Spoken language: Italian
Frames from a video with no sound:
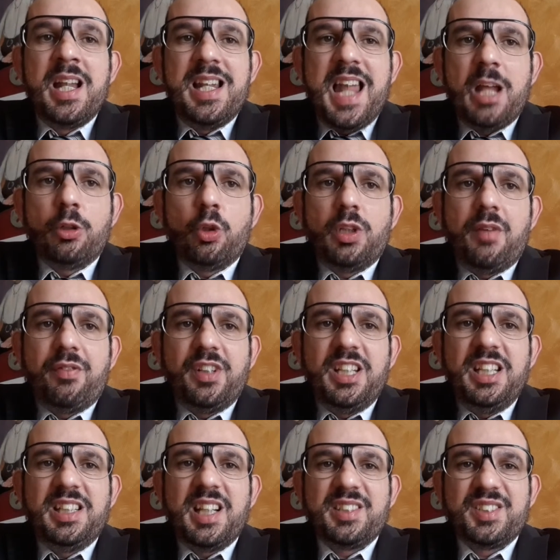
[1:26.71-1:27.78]
L'hanno
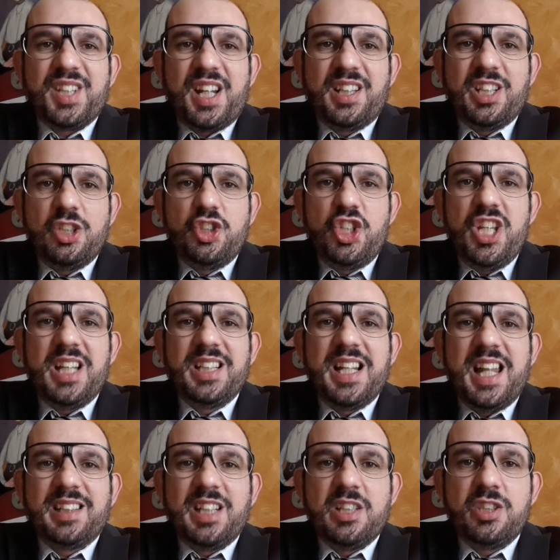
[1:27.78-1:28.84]
definita strategia
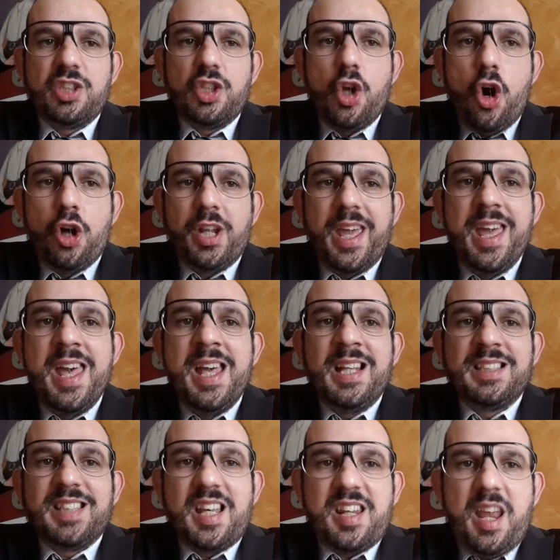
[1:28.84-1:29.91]
della tensione,
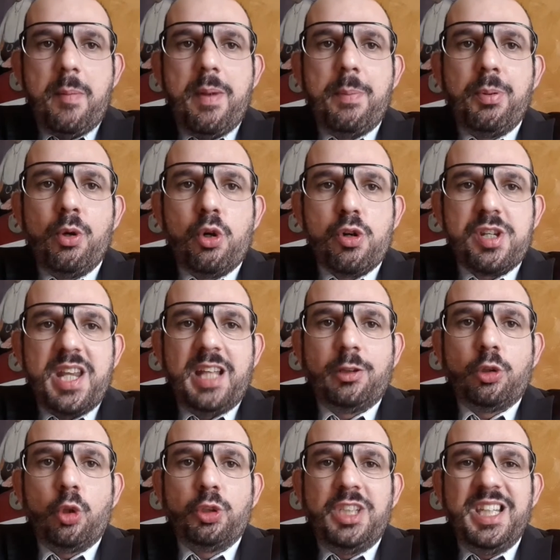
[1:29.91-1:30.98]
sarebbe più
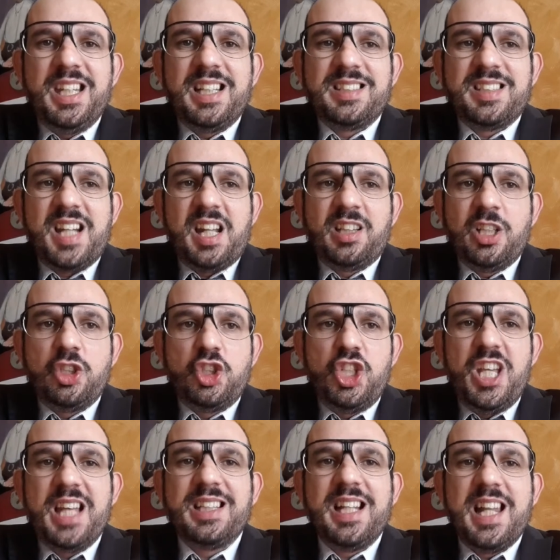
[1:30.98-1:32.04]
corretto dire
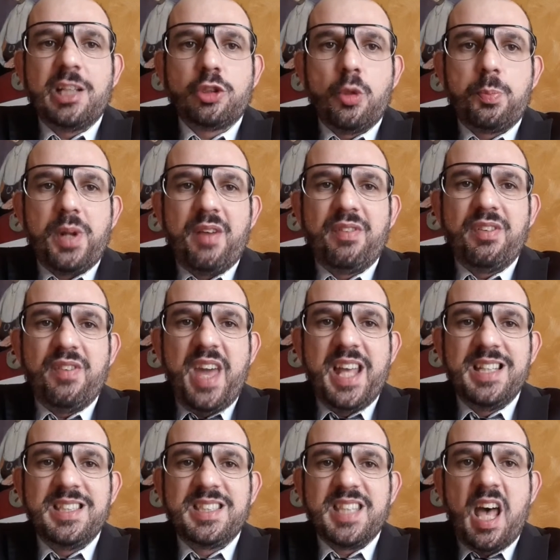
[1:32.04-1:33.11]
strategia della
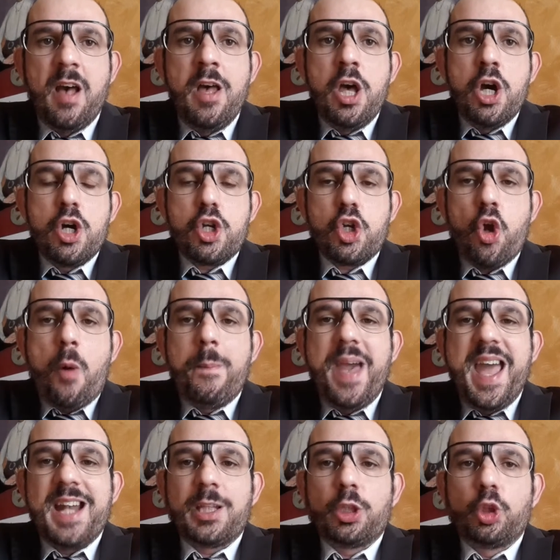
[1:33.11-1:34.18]
sopravvivenza.
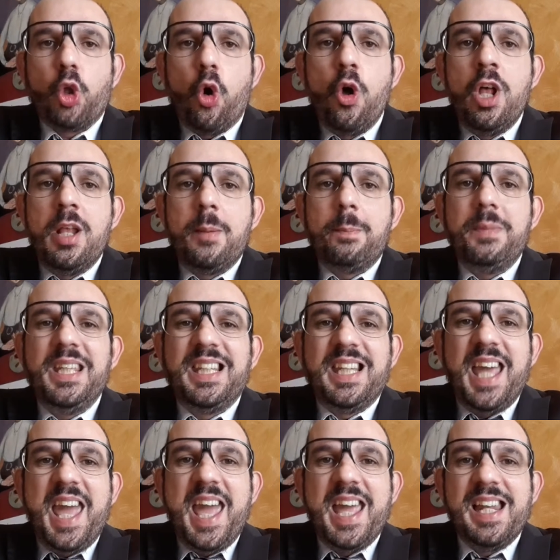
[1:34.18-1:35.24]
Roberto,
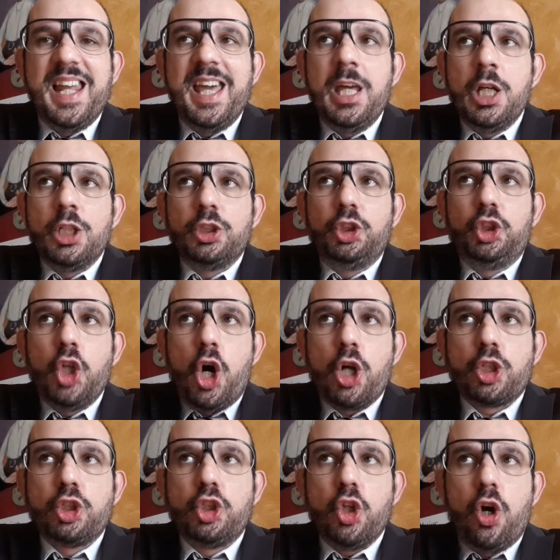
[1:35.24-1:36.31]
Michele,
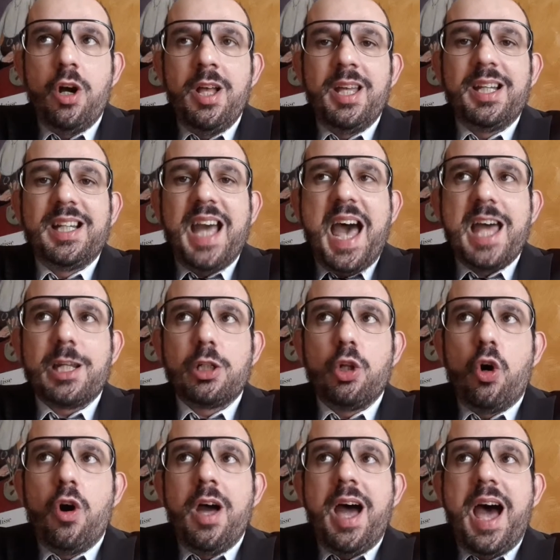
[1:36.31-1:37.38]
Giorgio
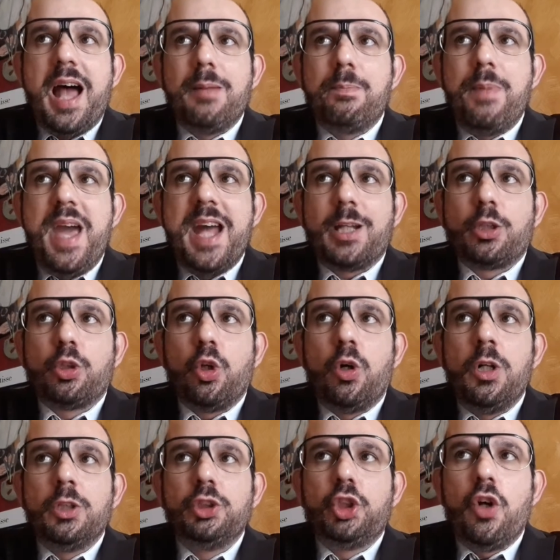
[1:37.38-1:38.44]
Carlo,
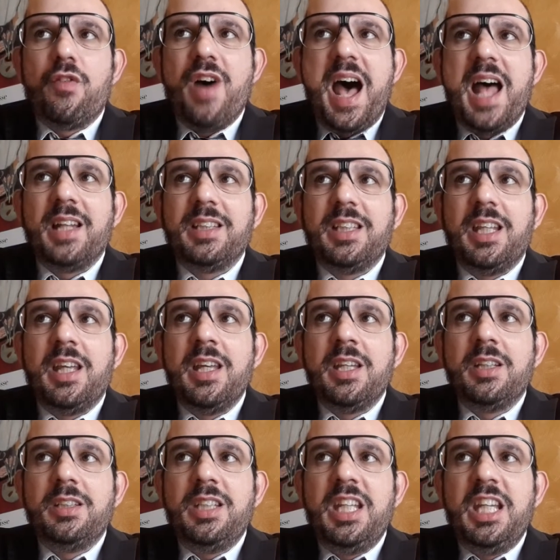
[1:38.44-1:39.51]
Alberto, Giovanni,
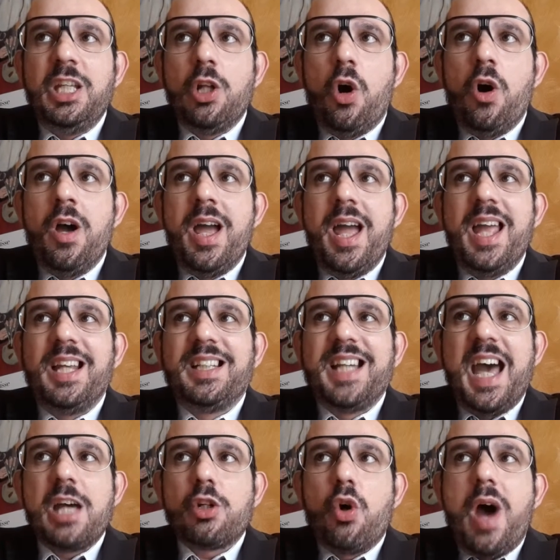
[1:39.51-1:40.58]
Nino e il
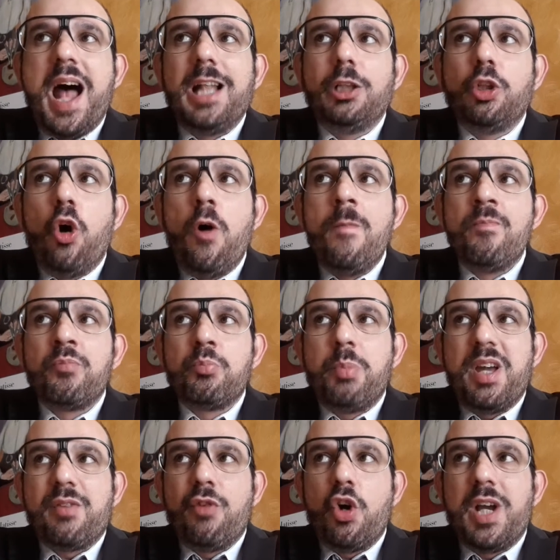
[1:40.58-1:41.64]
caro Aldo
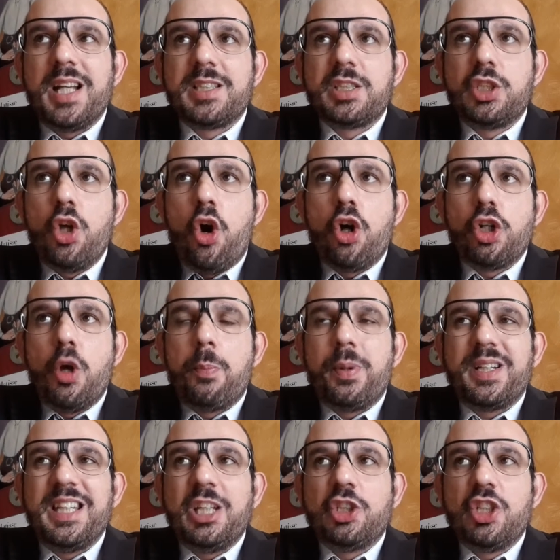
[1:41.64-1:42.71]
per vocazione o
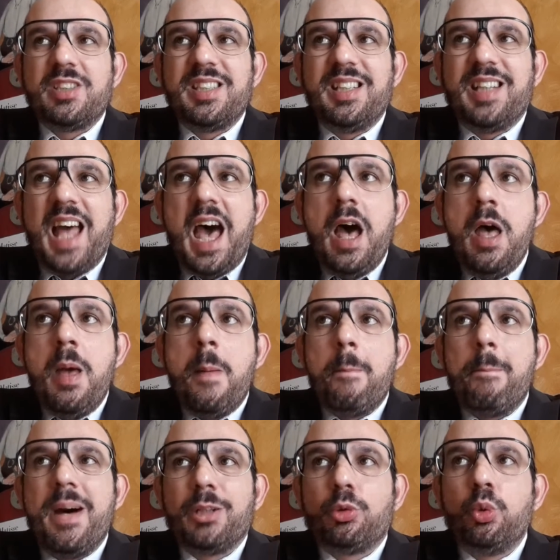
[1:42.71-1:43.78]
per necessità,
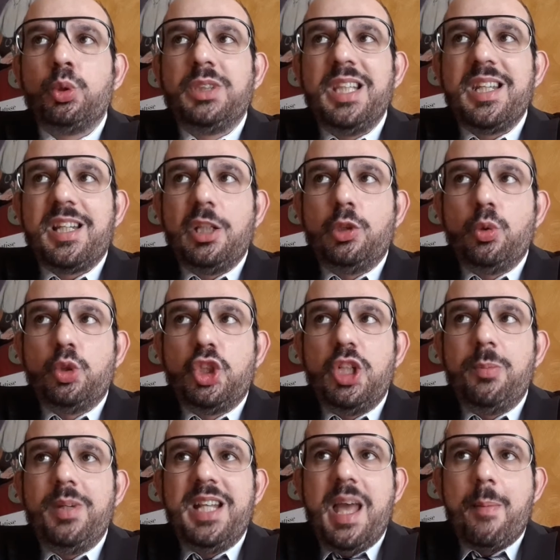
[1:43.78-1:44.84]
ma tutti
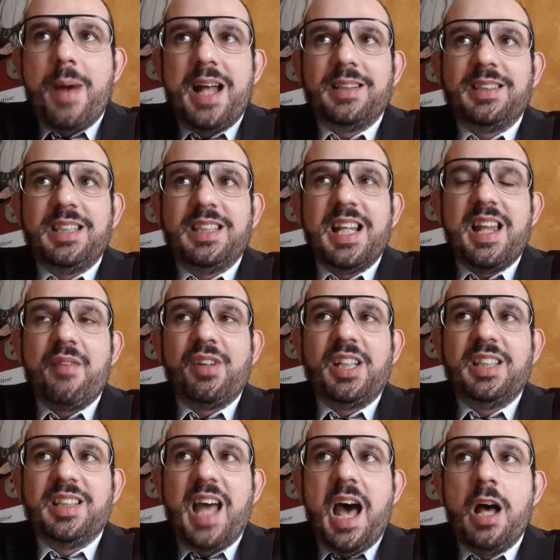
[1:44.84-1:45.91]
irriducibili amanti della
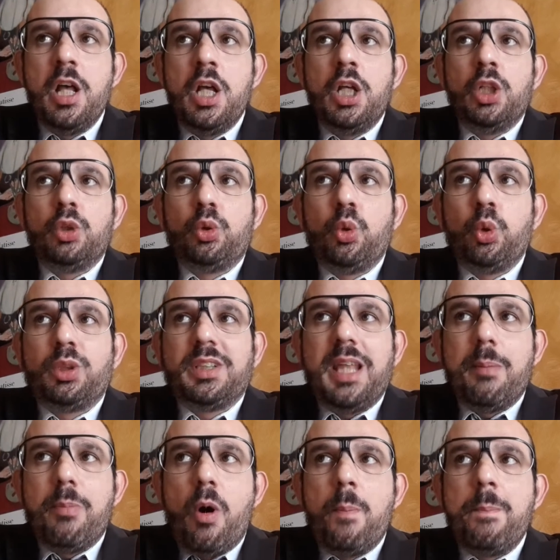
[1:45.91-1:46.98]
verità,
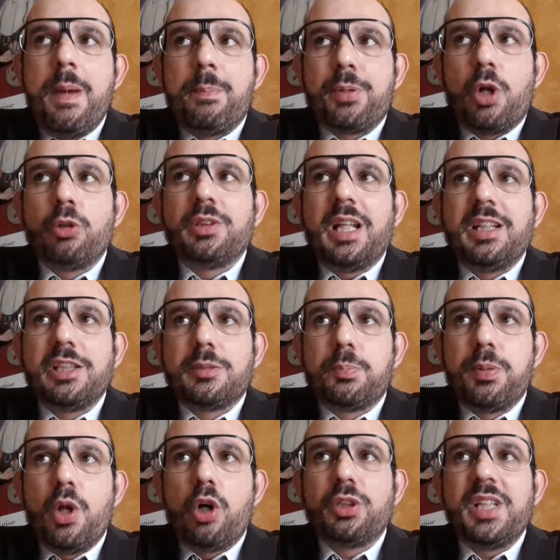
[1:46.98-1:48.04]
tutte bombe pronte ad
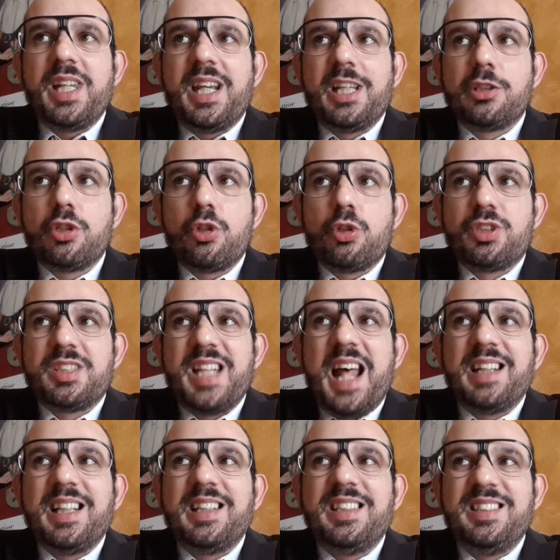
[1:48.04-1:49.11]
esplodere che sono
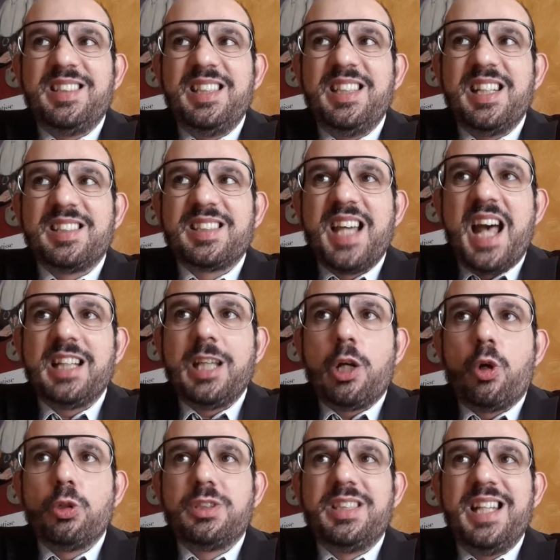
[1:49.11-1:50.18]
state disinnescate
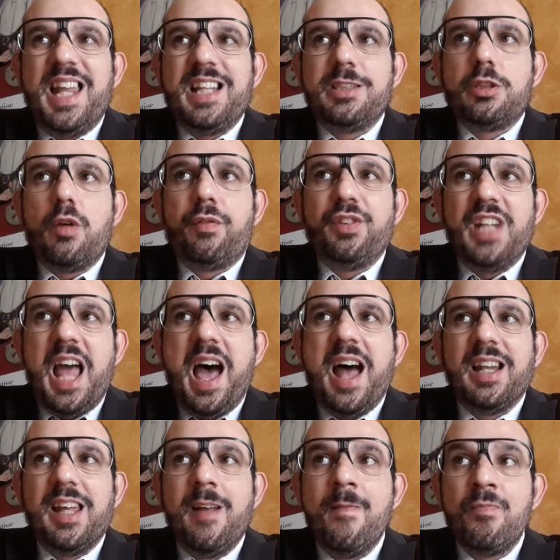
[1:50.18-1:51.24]
col silenzio
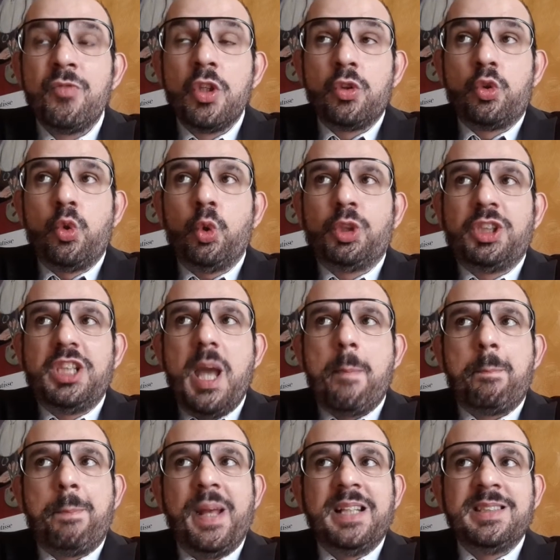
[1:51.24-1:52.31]
finale, tutti a
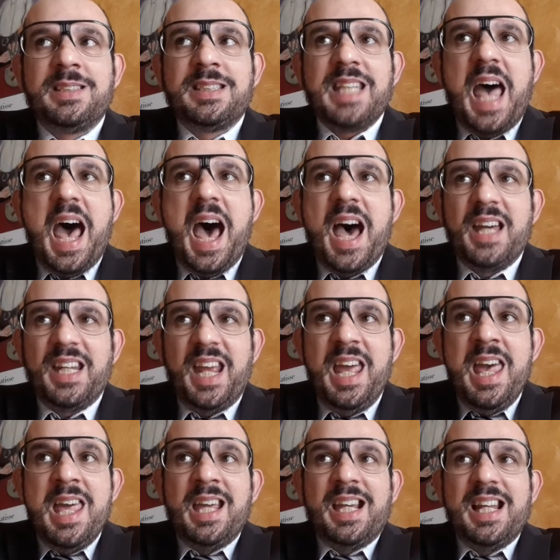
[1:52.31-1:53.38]

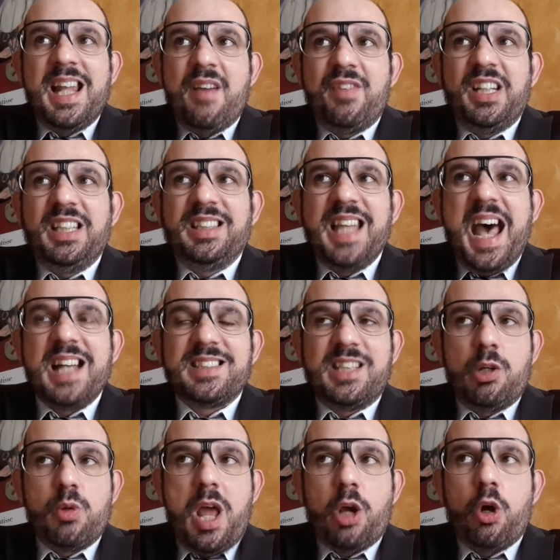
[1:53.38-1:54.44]
pensare che la verità
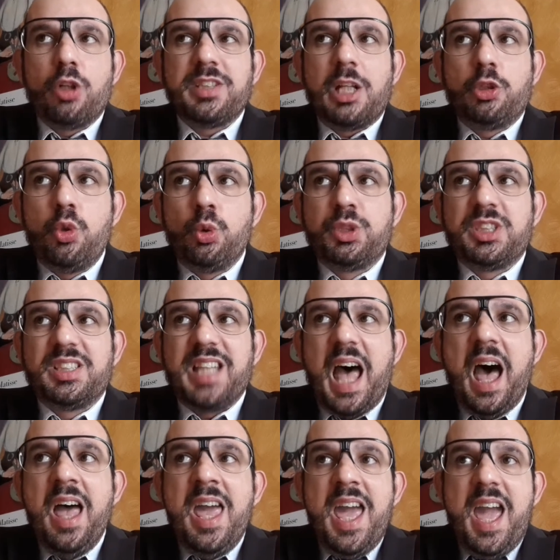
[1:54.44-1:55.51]
sia una cosa
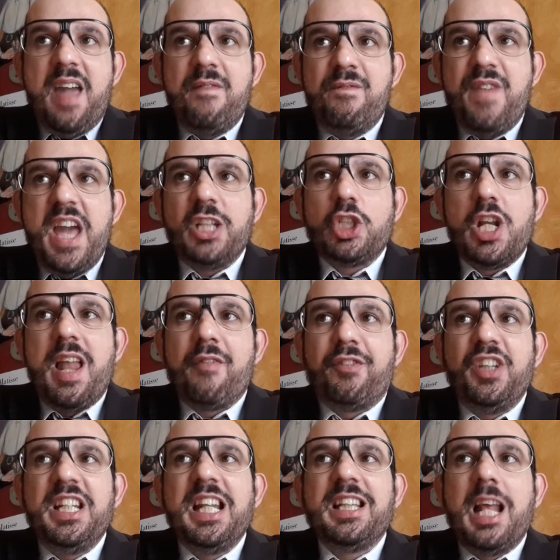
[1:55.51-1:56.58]
giusta e invece la
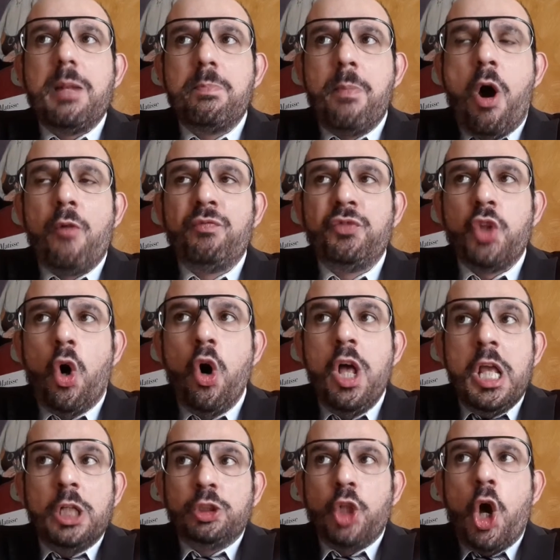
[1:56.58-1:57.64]
fine del mondo.
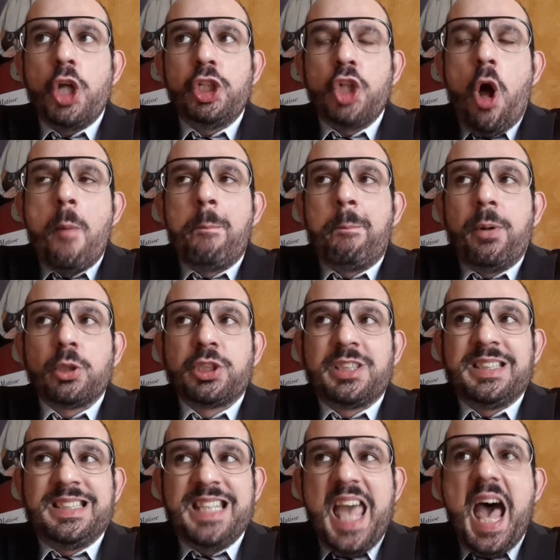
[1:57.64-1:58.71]
Noi non
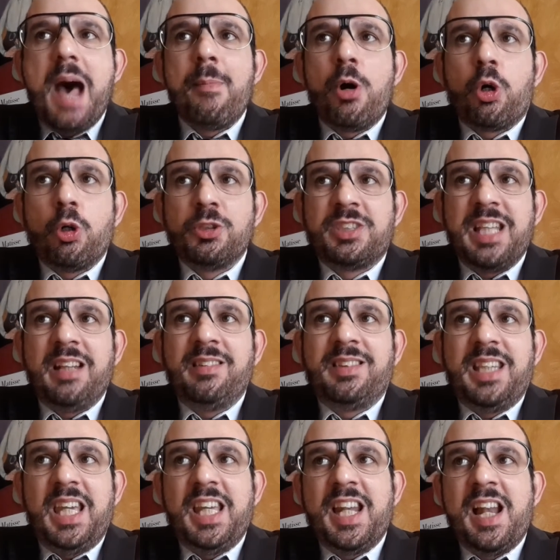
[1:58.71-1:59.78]
possiamo
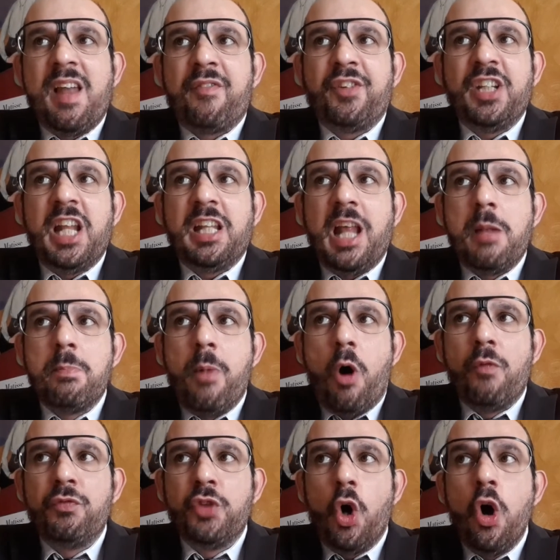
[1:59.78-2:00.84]
consentire la fine del
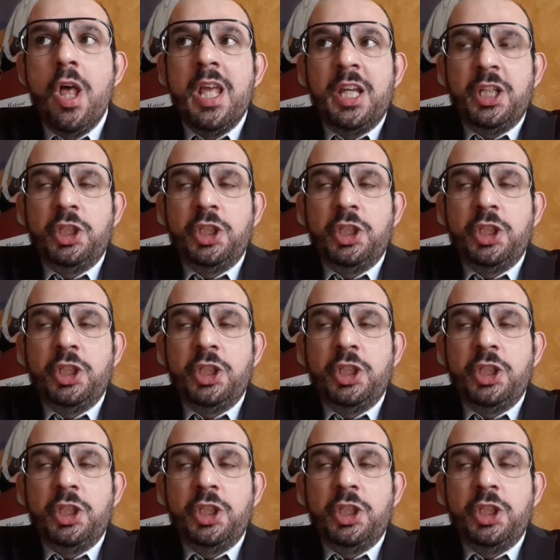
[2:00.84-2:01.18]
mondo.